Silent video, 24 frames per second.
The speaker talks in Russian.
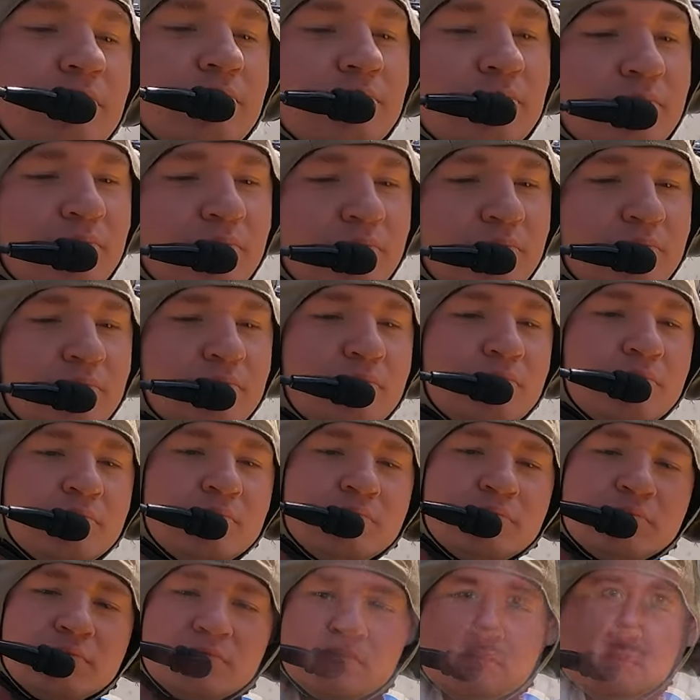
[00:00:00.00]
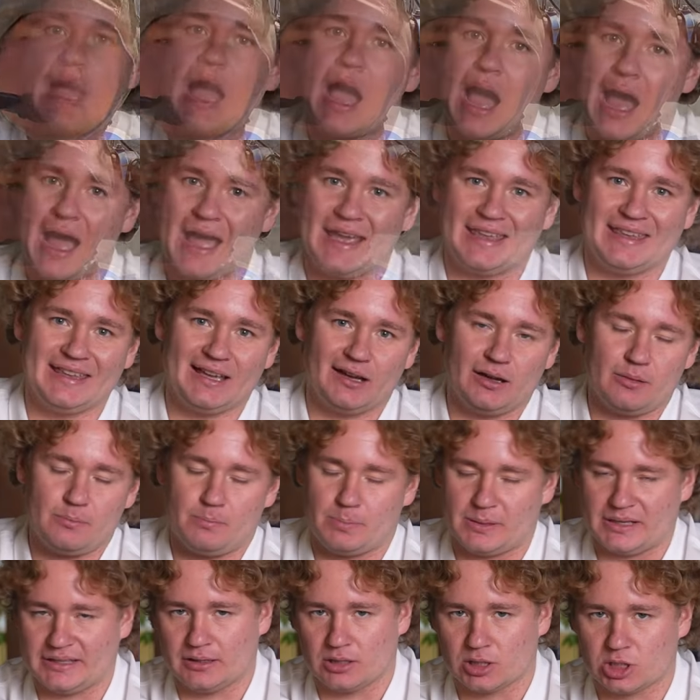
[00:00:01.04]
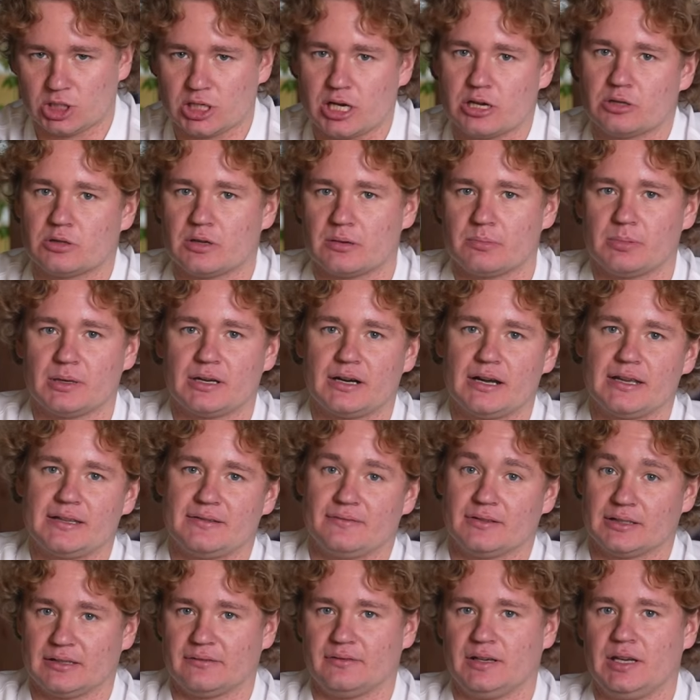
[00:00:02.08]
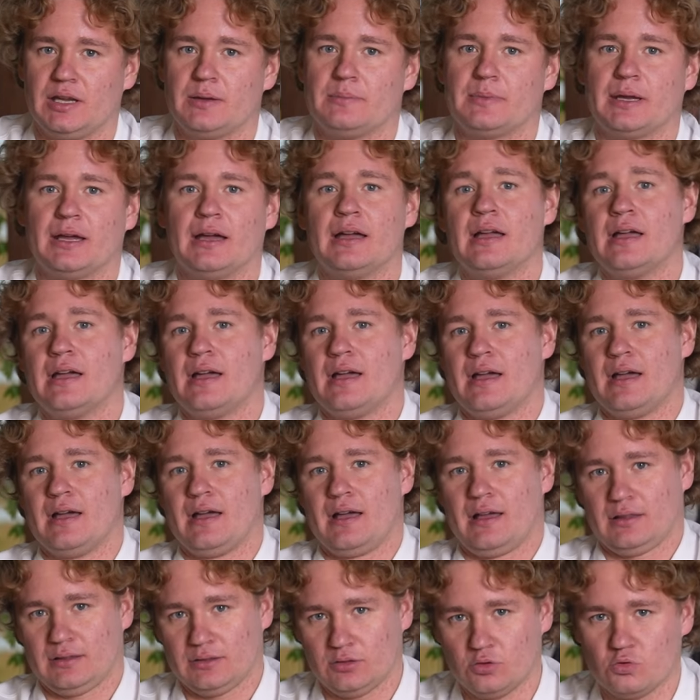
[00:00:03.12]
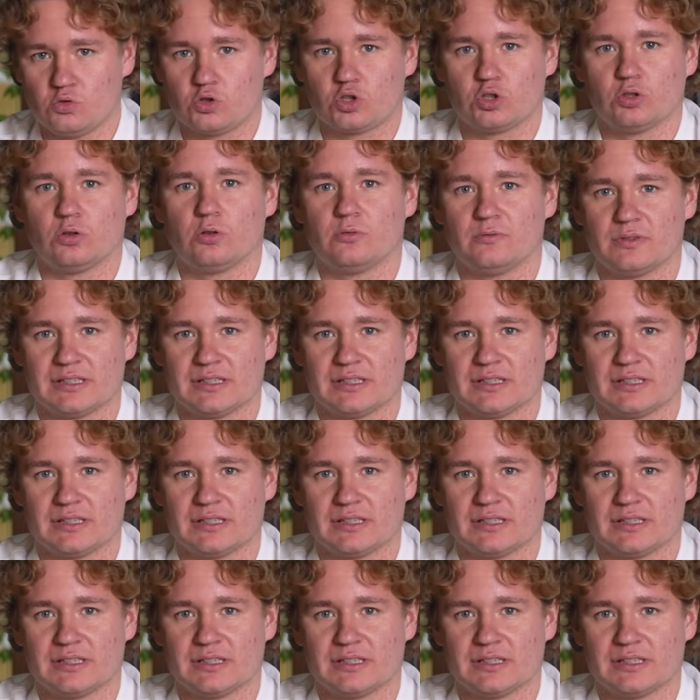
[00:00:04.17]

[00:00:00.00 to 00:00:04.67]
засечь мой вылет. А я продолжаю набирать в это время нужную